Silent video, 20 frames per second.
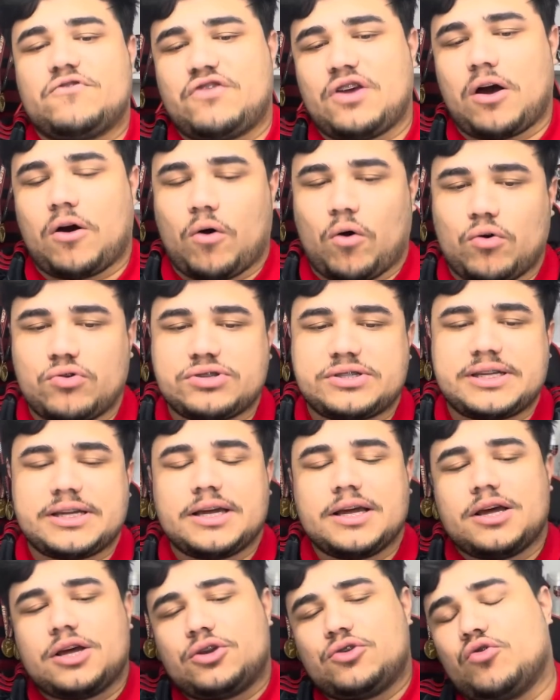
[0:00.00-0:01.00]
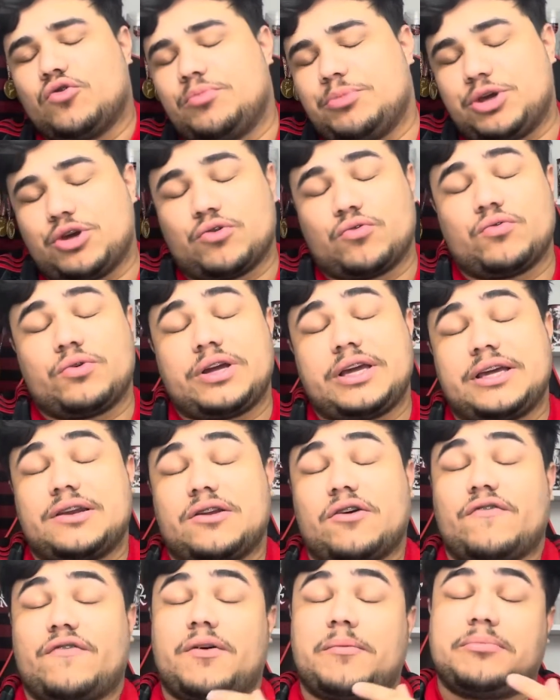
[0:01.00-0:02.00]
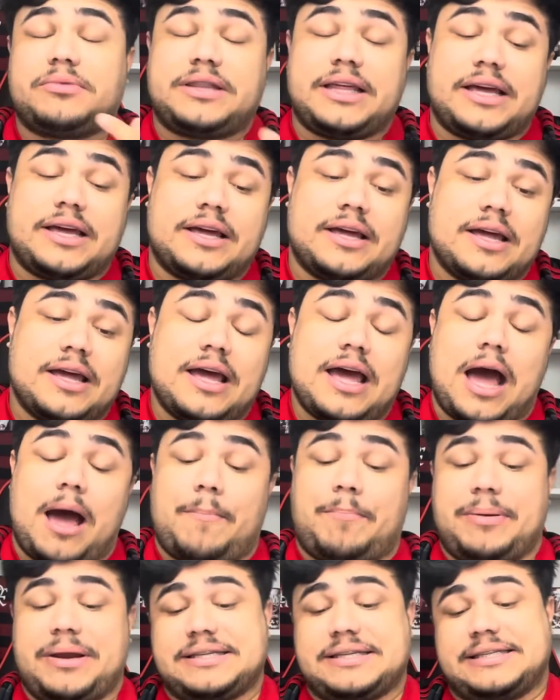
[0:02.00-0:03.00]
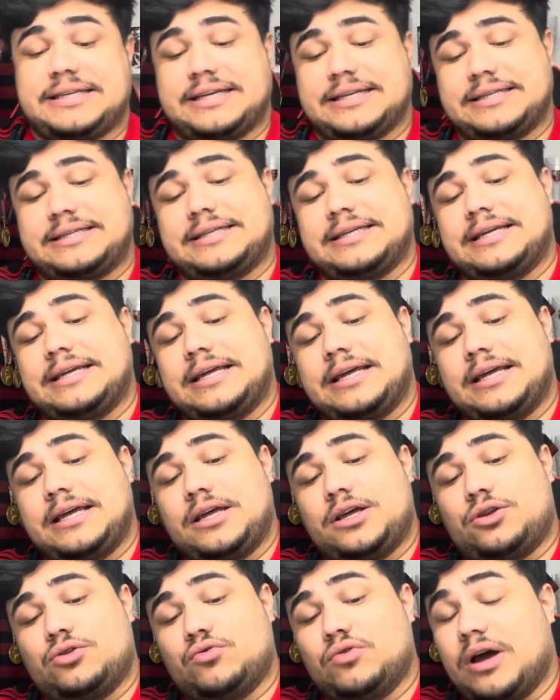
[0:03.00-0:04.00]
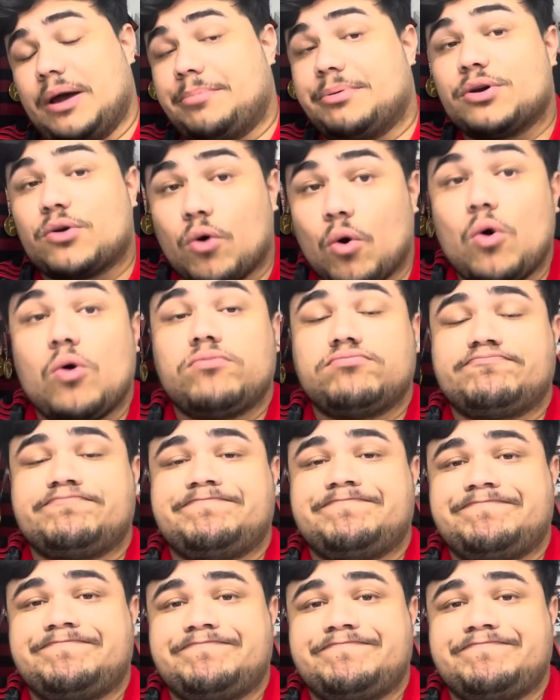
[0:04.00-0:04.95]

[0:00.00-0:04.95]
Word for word: Dia 11, domingo, e não vão ter a presença do Gabigol,